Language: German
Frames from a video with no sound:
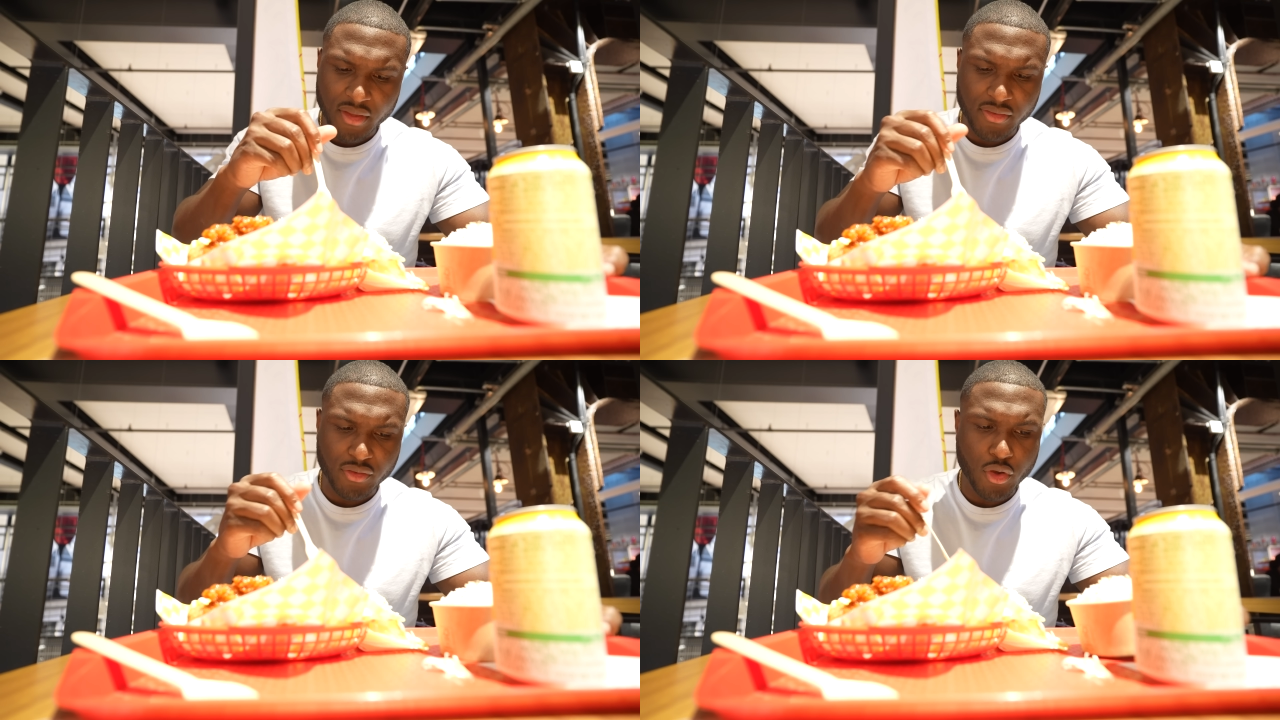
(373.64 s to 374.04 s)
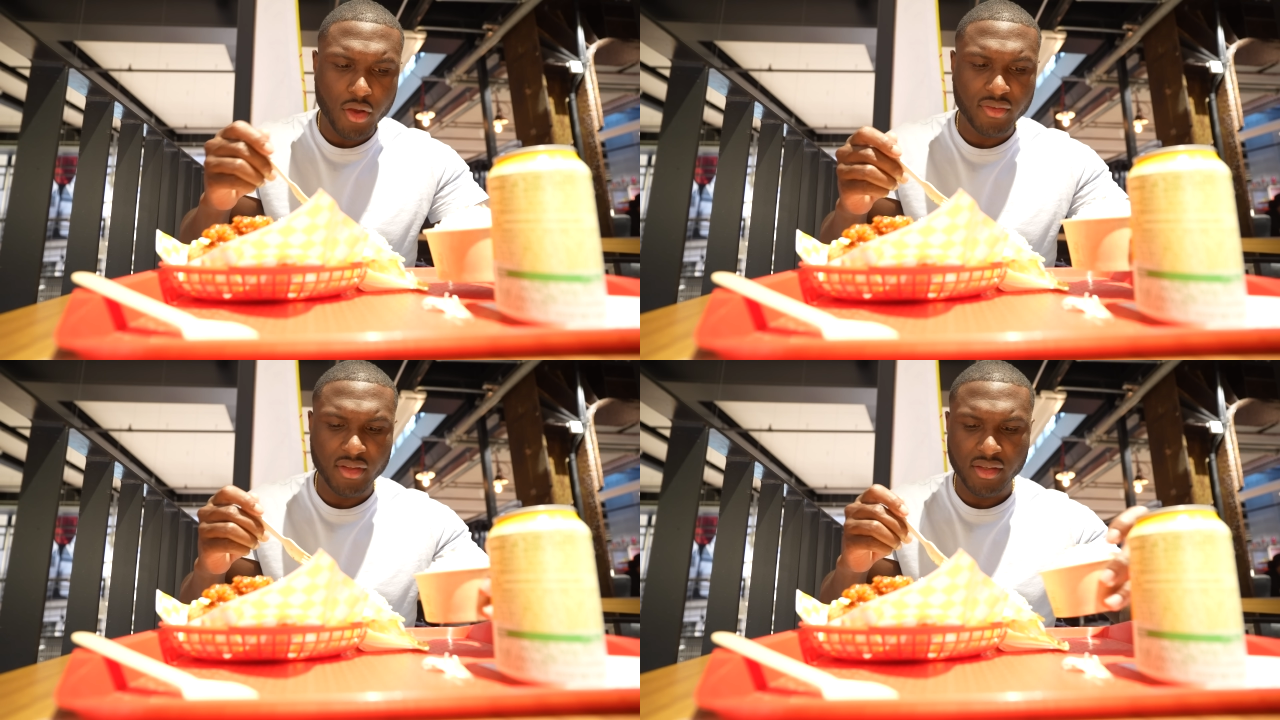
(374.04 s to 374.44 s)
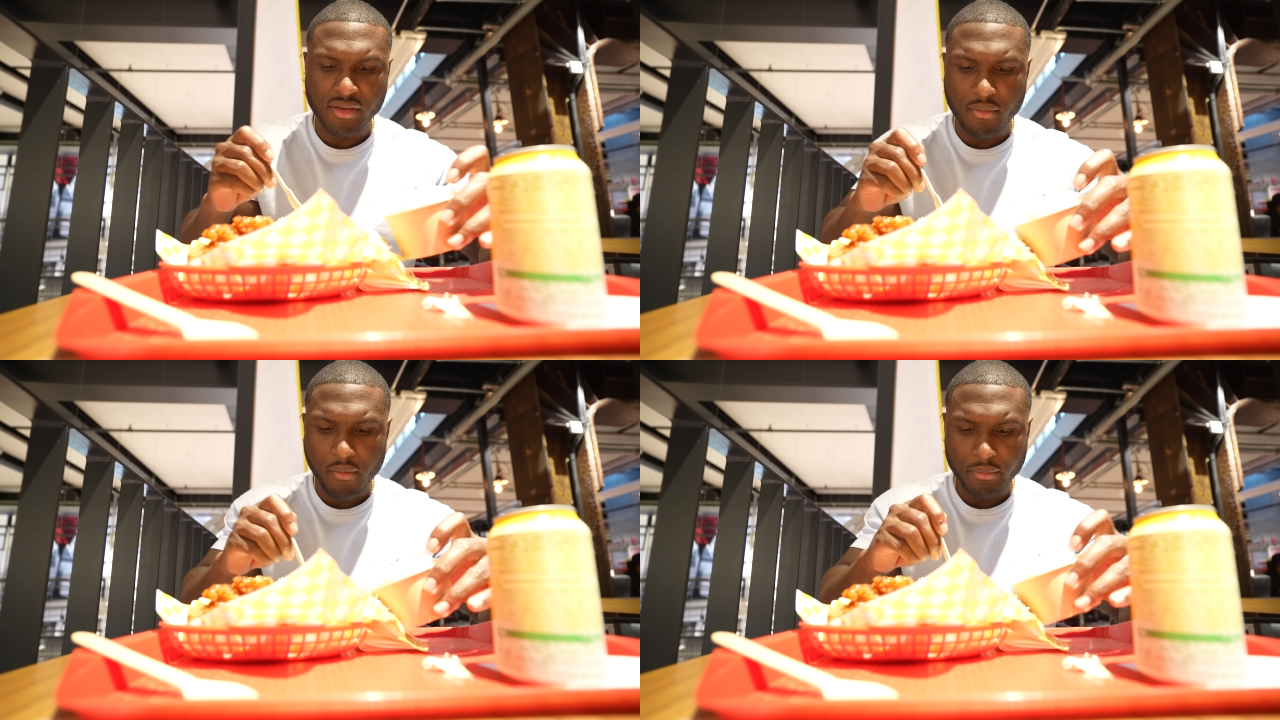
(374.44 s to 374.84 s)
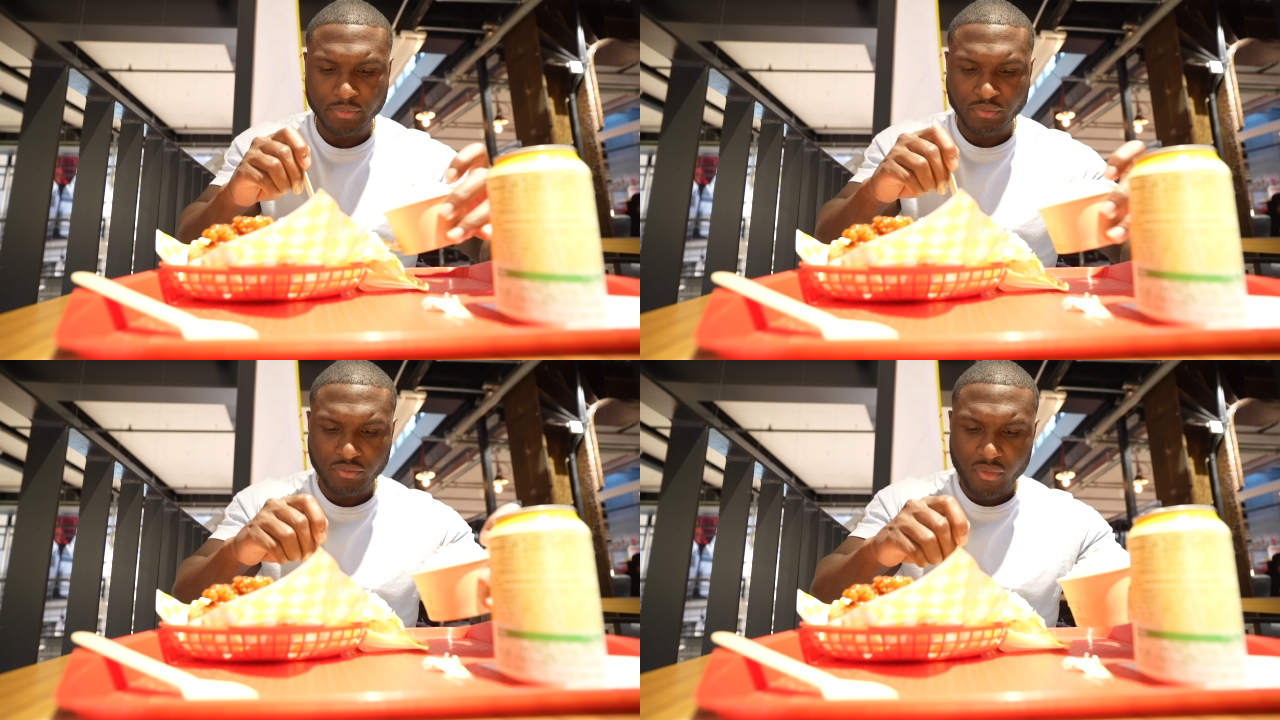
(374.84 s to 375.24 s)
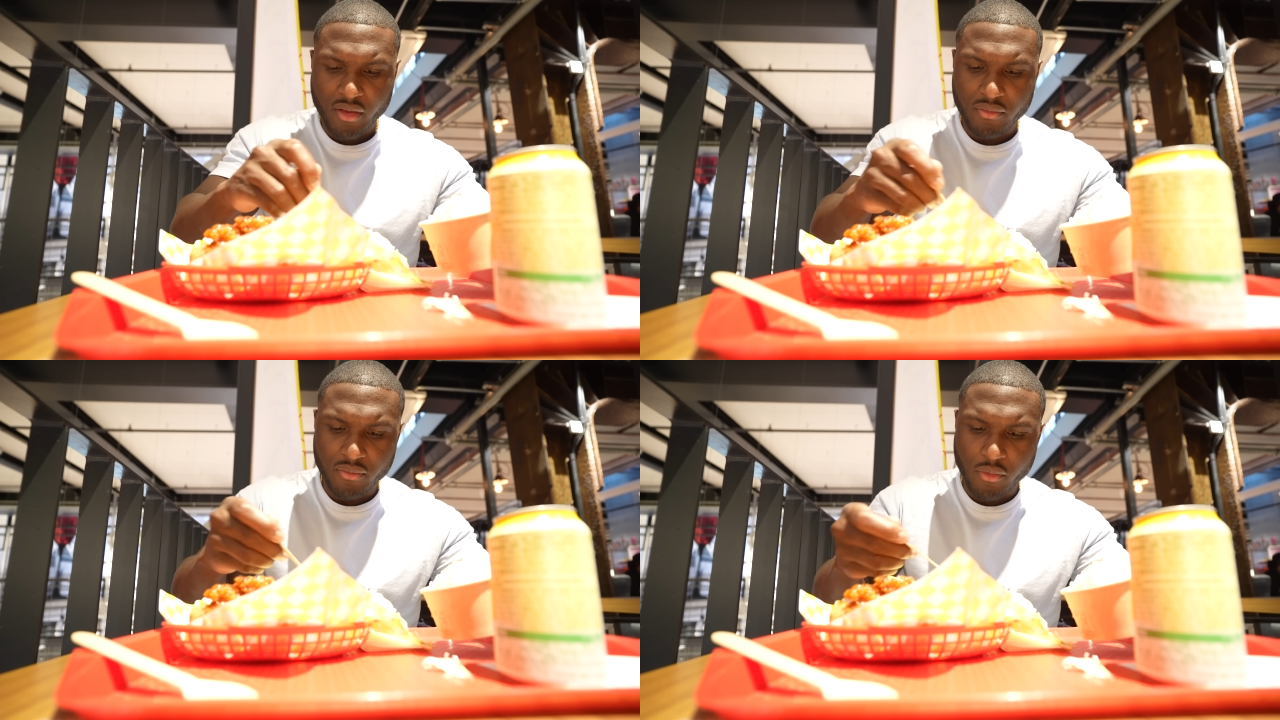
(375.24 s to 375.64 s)
das ist köstlich.
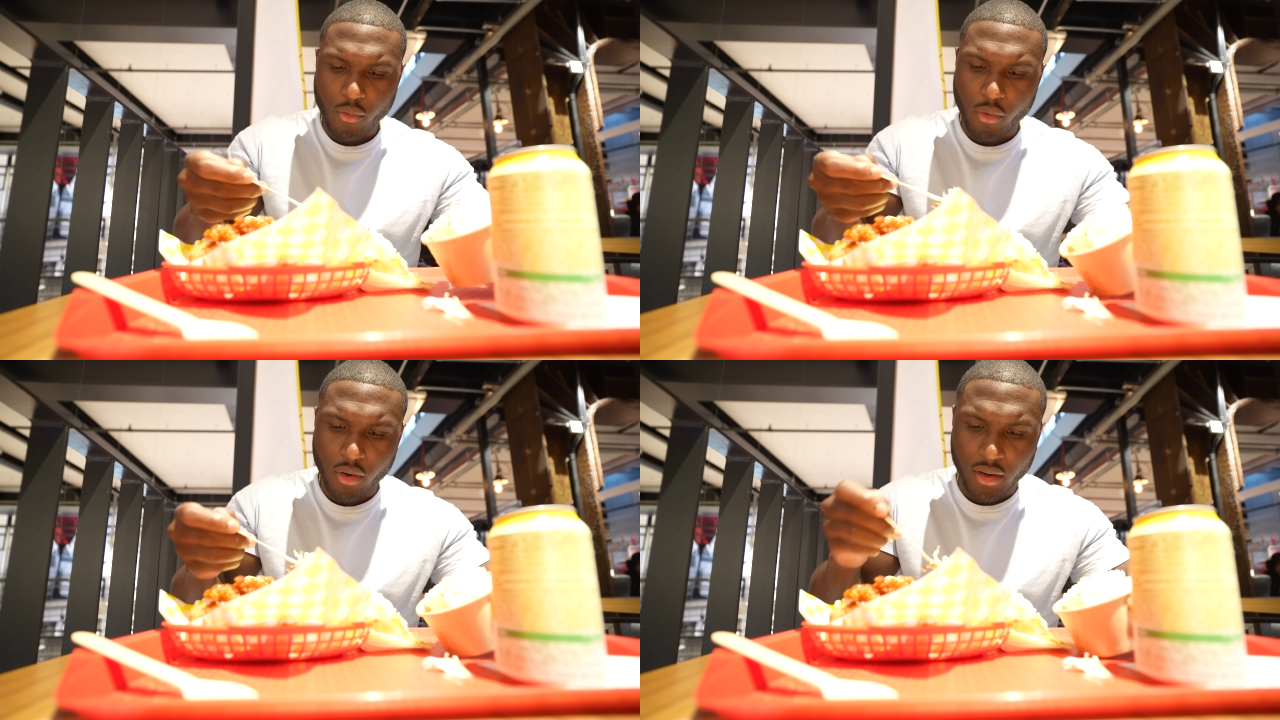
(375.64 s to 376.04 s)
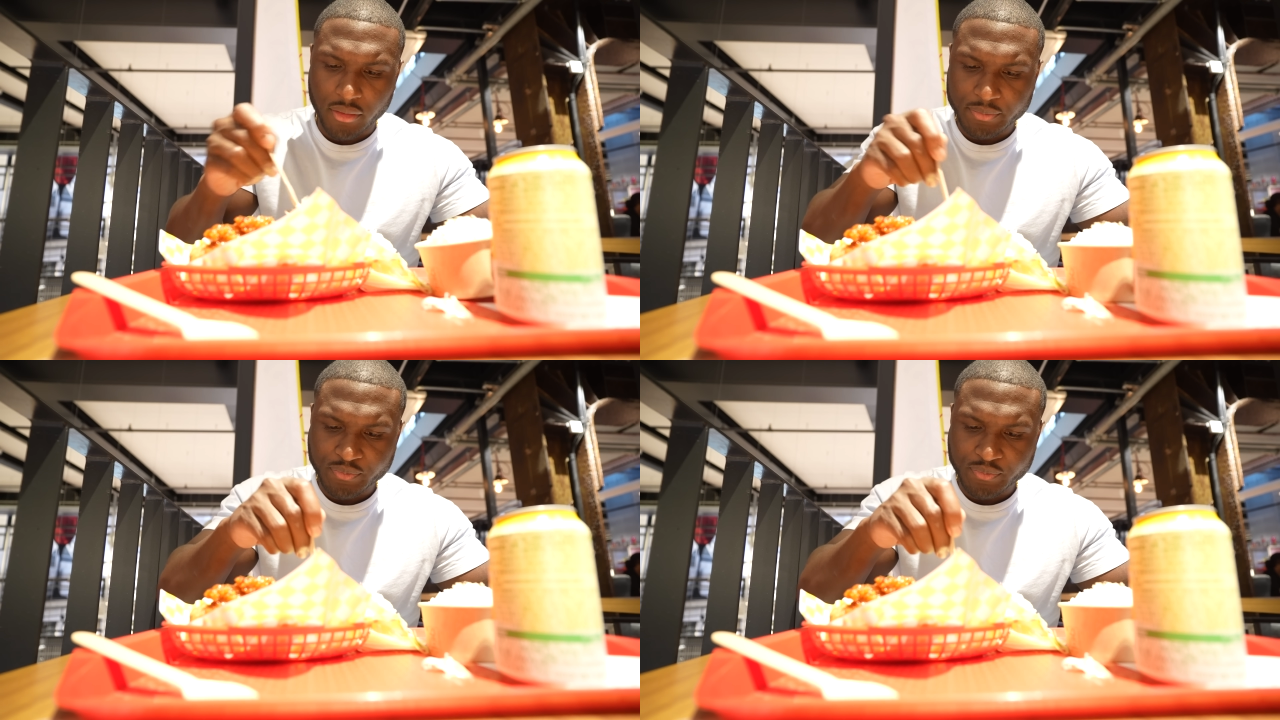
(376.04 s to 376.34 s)
Boah.